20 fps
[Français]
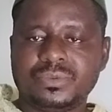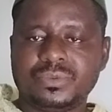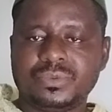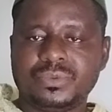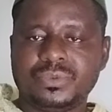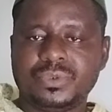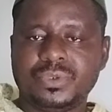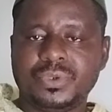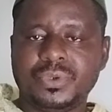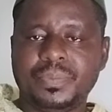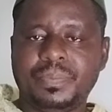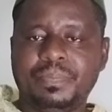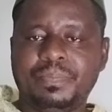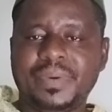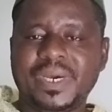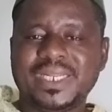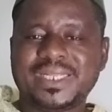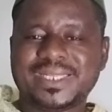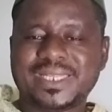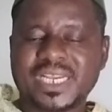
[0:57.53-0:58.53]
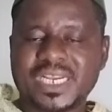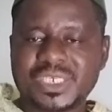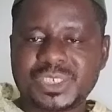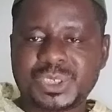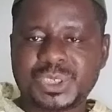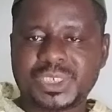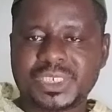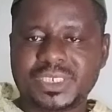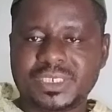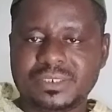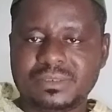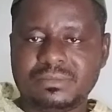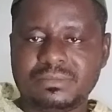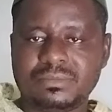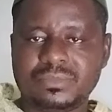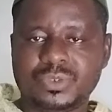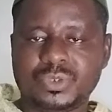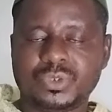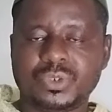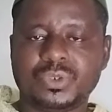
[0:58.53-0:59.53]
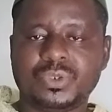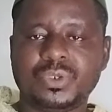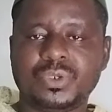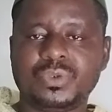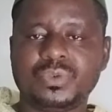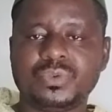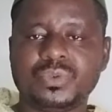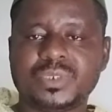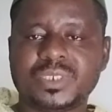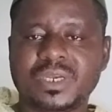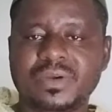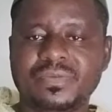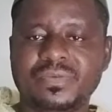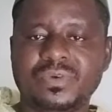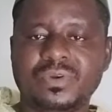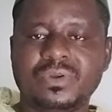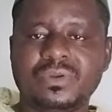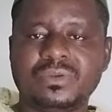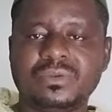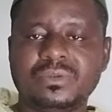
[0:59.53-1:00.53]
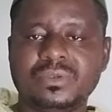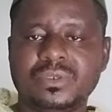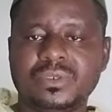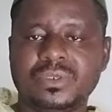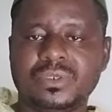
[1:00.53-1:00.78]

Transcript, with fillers: de partager ce que nous avons